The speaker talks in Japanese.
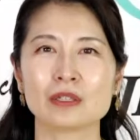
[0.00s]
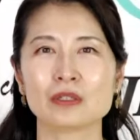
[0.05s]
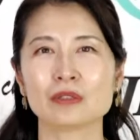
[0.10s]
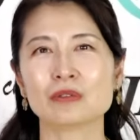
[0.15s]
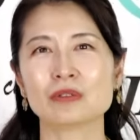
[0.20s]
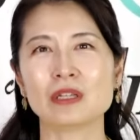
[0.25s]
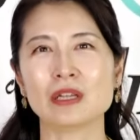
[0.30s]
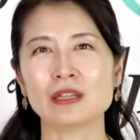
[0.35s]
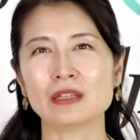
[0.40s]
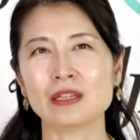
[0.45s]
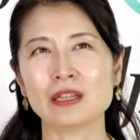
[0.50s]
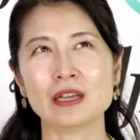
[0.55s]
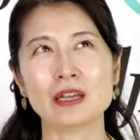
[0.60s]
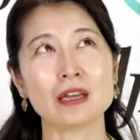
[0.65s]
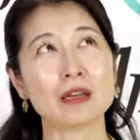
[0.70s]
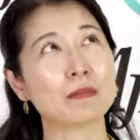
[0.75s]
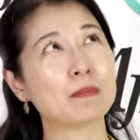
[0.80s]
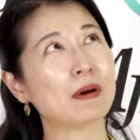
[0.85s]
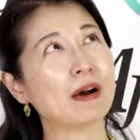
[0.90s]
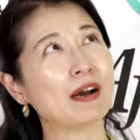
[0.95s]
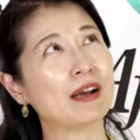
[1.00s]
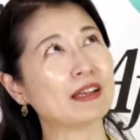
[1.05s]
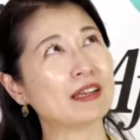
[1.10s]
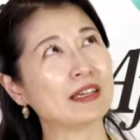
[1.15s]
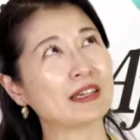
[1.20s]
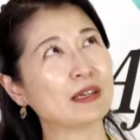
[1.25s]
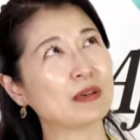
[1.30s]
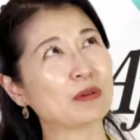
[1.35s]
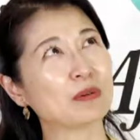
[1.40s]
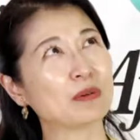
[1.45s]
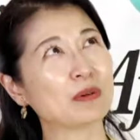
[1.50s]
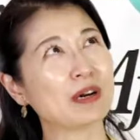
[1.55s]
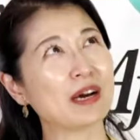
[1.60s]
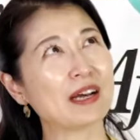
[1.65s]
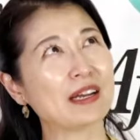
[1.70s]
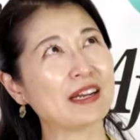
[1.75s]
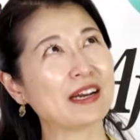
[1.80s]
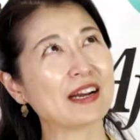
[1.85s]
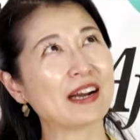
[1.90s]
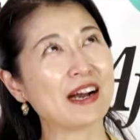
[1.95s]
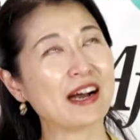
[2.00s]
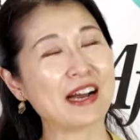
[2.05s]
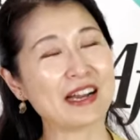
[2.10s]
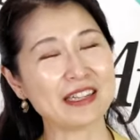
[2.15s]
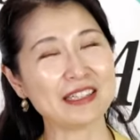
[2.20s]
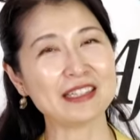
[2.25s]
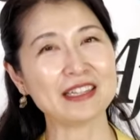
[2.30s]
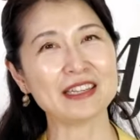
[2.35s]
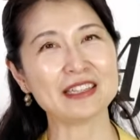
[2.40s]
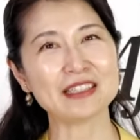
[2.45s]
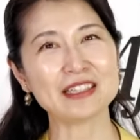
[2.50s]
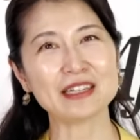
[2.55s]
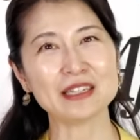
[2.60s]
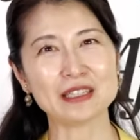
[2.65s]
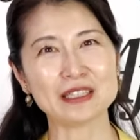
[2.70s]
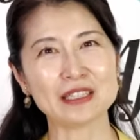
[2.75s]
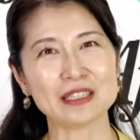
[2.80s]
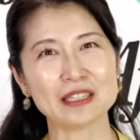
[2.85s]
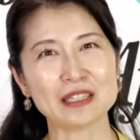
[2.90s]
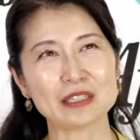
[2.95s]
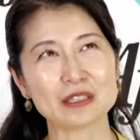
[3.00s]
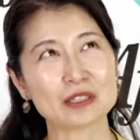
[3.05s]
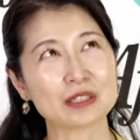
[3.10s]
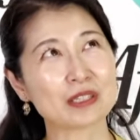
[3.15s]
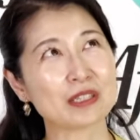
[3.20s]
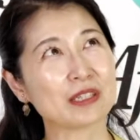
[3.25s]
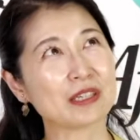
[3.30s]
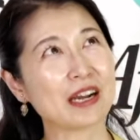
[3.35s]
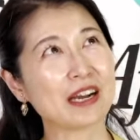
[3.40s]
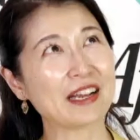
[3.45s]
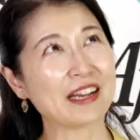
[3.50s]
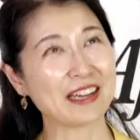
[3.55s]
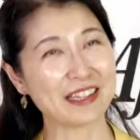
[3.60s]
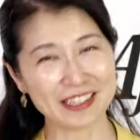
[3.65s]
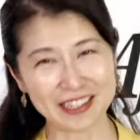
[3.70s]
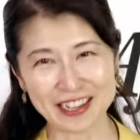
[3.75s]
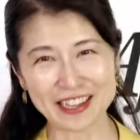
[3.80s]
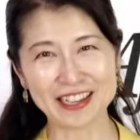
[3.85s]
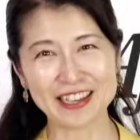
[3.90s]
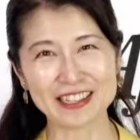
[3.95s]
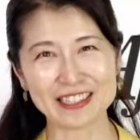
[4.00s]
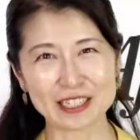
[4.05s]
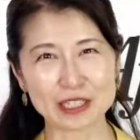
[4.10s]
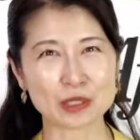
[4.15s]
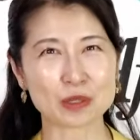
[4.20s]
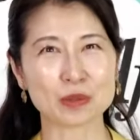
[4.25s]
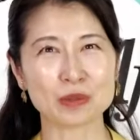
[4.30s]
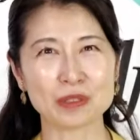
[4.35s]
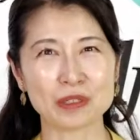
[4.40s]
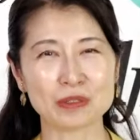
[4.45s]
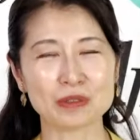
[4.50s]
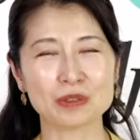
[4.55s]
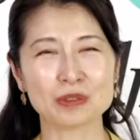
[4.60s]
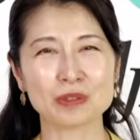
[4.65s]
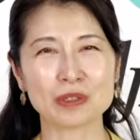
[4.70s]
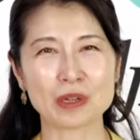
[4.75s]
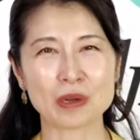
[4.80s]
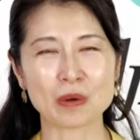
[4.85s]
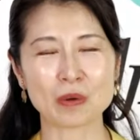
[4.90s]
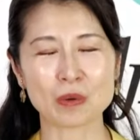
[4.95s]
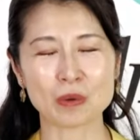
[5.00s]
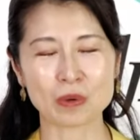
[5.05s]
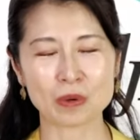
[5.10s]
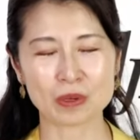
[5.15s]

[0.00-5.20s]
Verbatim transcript: 宮殿で、まあ、屋根の穴が開いていたり月影がね差し込んでくるような